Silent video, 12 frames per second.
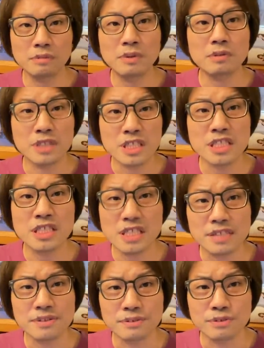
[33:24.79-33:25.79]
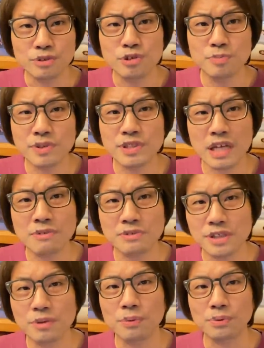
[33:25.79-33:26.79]
やっぱり ジーエス、
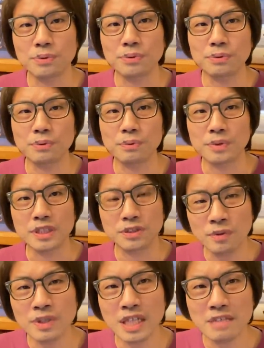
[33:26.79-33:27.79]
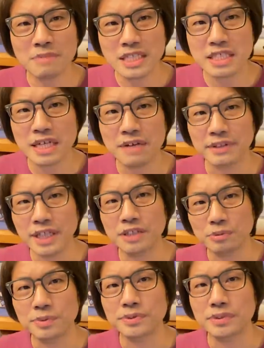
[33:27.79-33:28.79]
グループサウンズ以降というところで、そんなに間違いはない
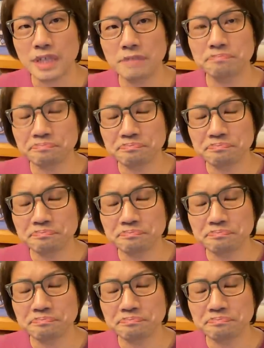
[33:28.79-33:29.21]
と思うんですね。